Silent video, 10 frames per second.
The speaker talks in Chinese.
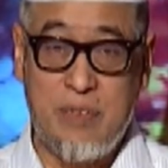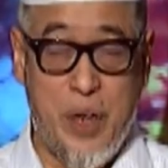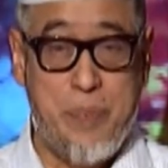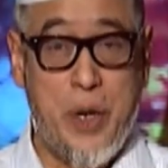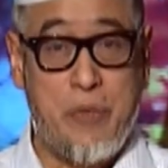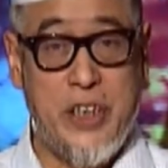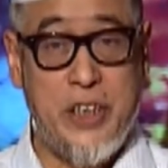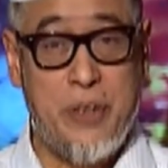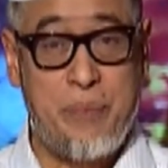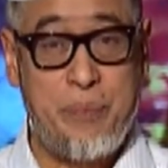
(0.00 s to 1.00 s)
惟妙惟
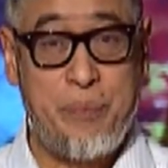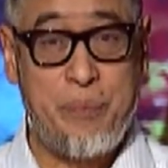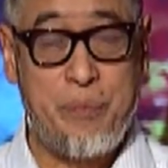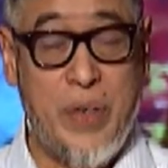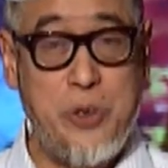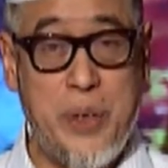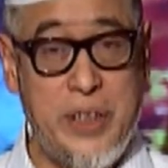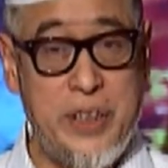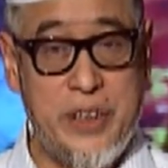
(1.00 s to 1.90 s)
肖，完全一